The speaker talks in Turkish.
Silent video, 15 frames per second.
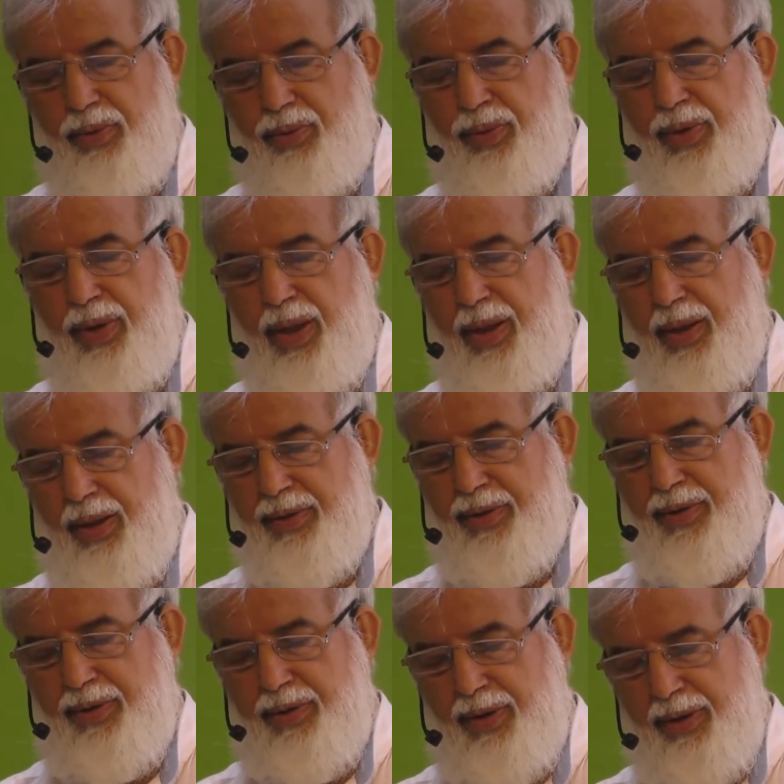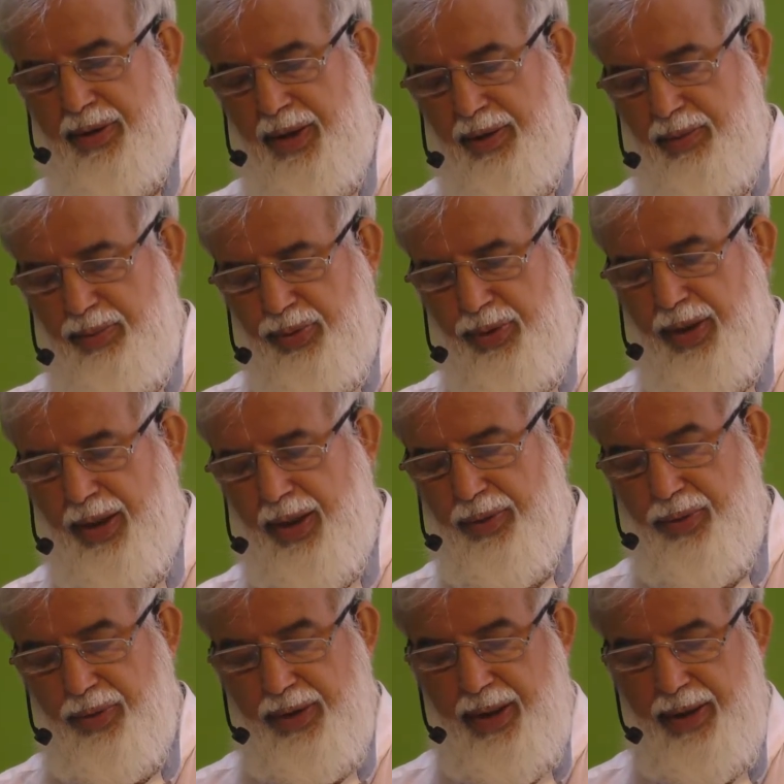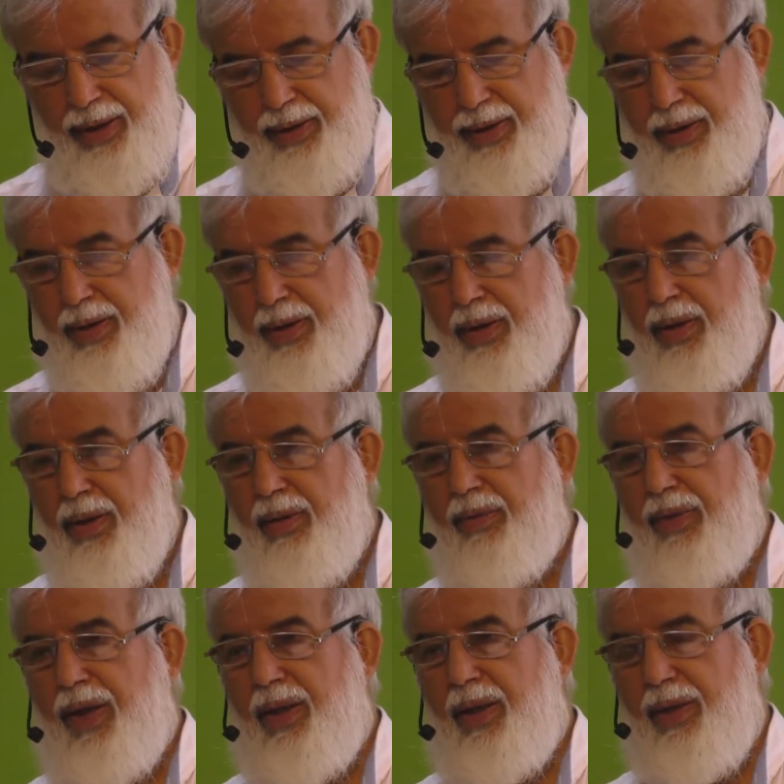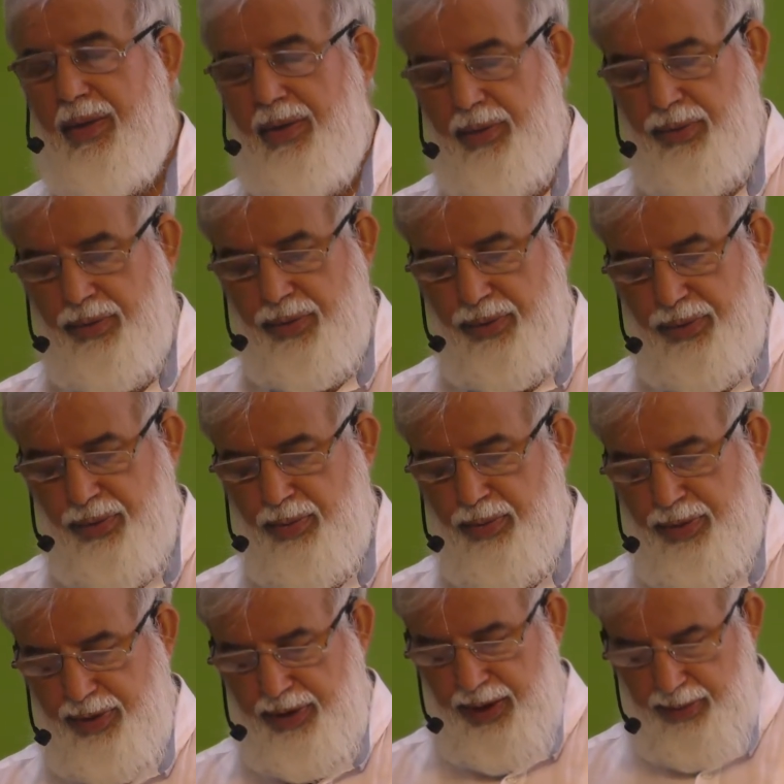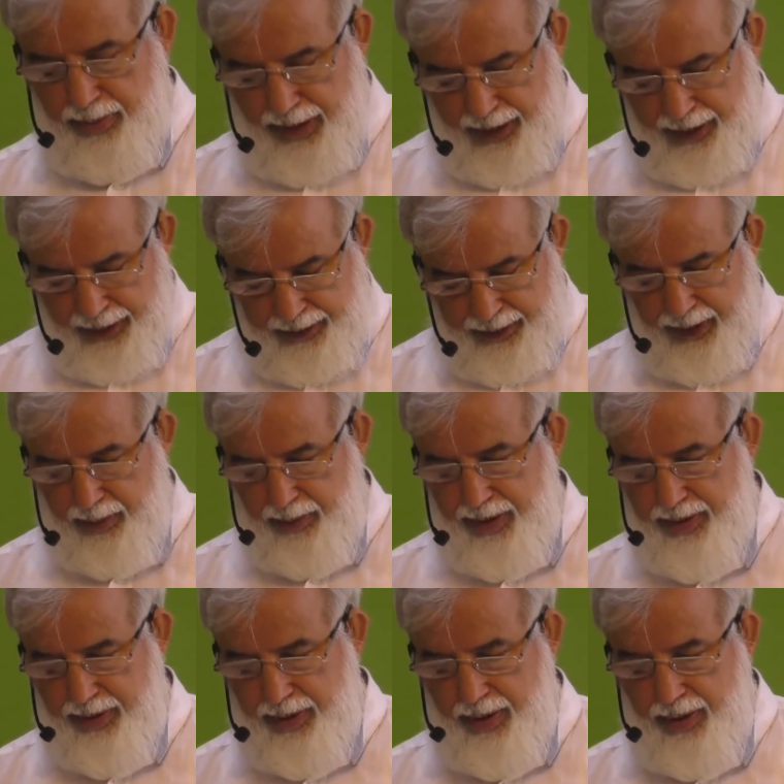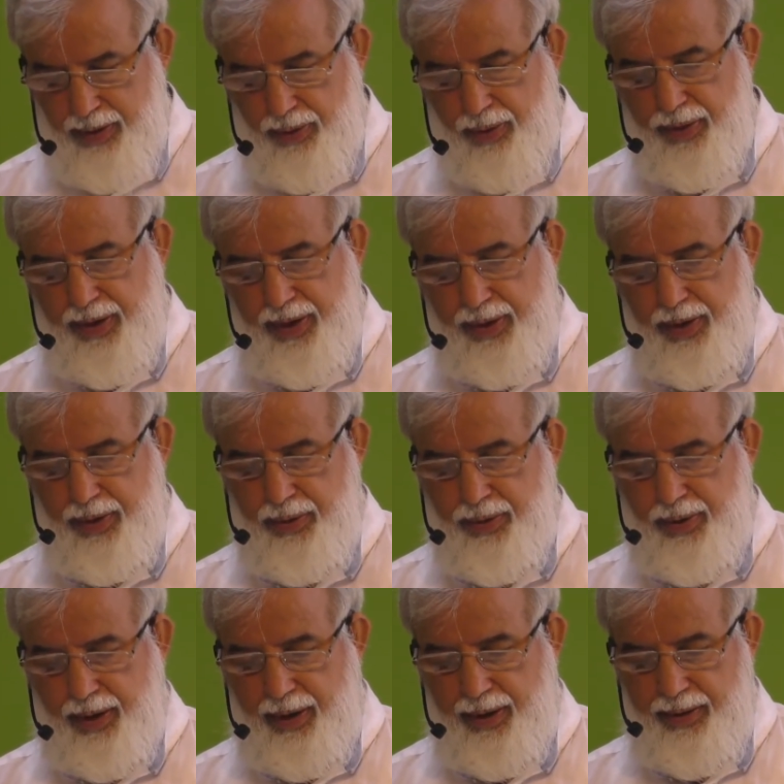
dünya açısından buraya yönelik ve unuttuğumuz, ihmal ettiğimiz öteki dünya.